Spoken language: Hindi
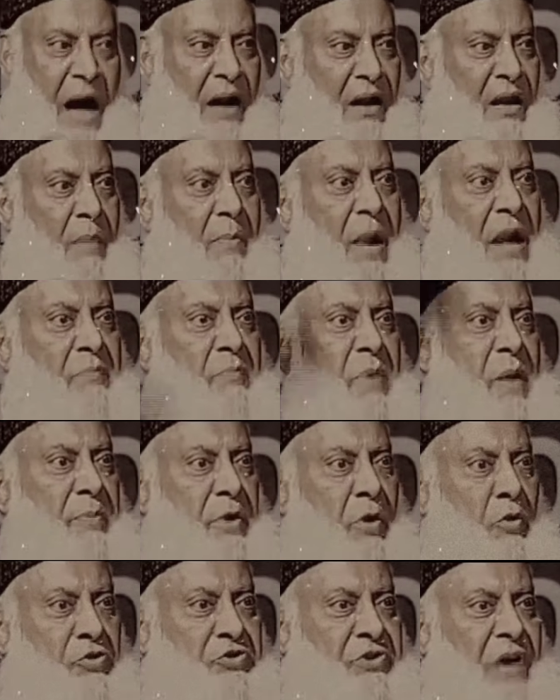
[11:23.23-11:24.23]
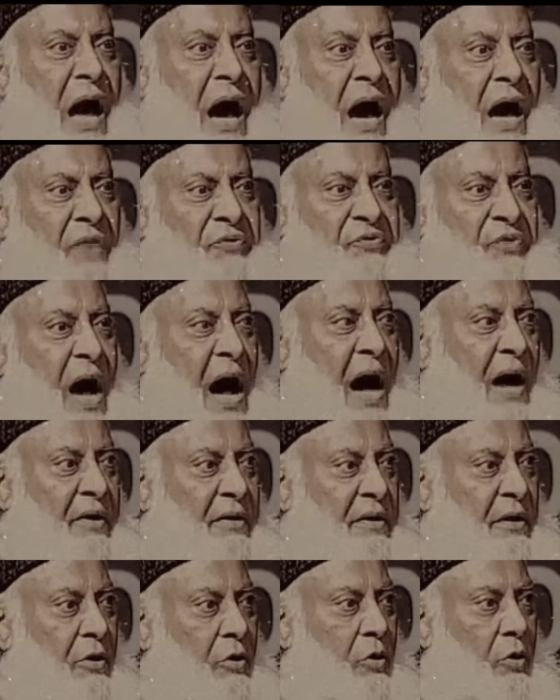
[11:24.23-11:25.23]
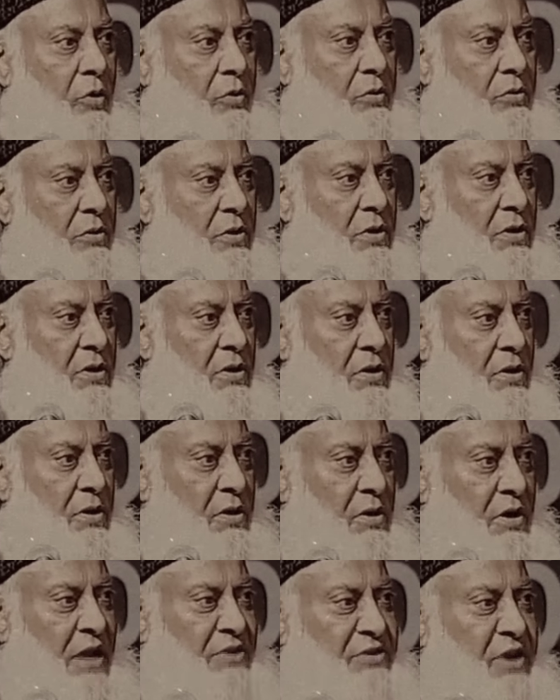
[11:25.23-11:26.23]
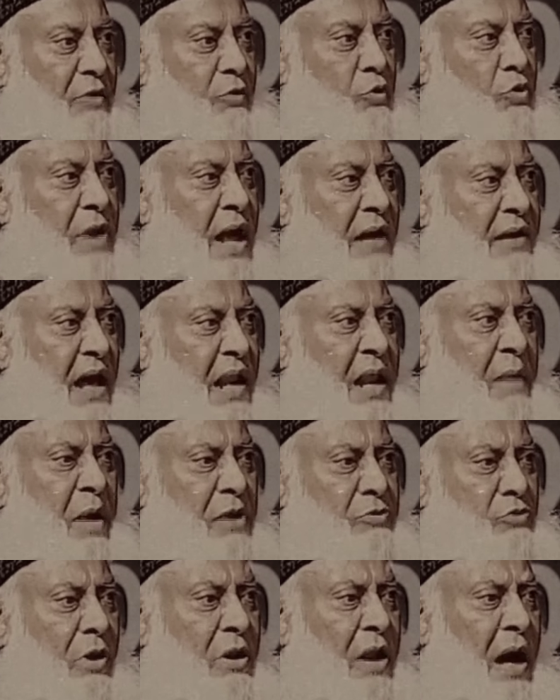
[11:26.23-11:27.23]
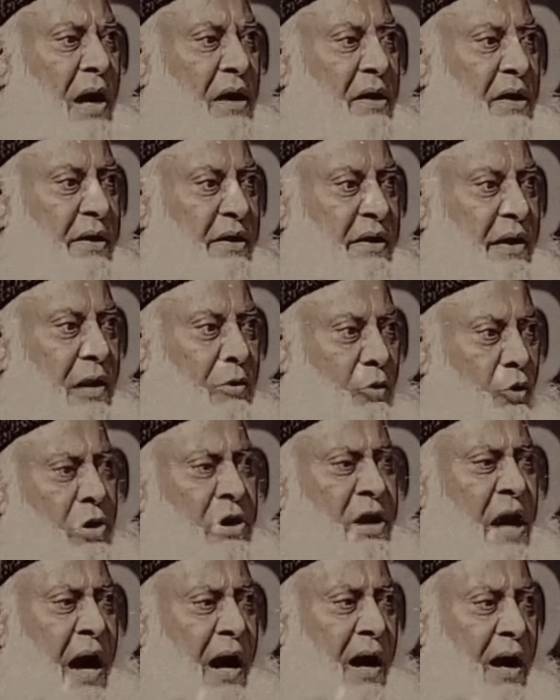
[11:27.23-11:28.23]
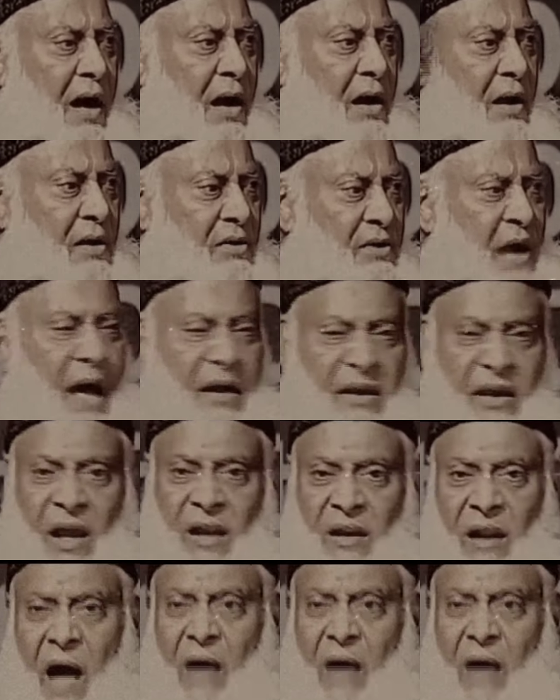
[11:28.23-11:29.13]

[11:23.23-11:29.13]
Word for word: पार्लियामेंट में भी उसका हर्फ आफरी हो ले तकून कलेमतुल्ला ताकि